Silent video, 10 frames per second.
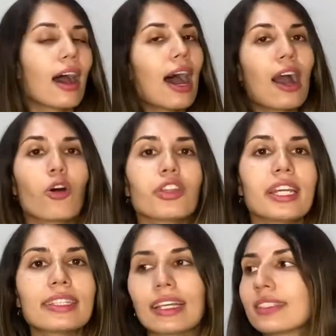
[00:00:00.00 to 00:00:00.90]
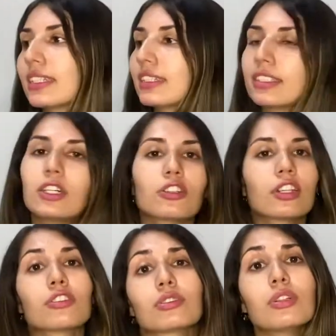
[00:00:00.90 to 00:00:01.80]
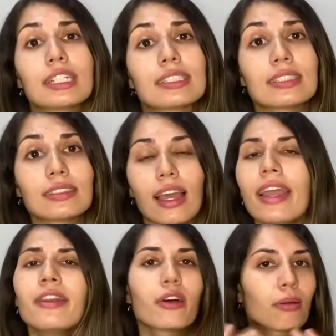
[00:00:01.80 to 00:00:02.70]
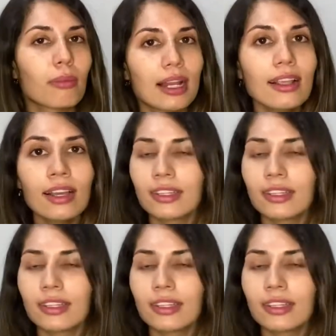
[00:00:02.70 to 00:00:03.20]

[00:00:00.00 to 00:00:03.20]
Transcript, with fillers: hago dietas y sigo teniendo celulitis, es normal,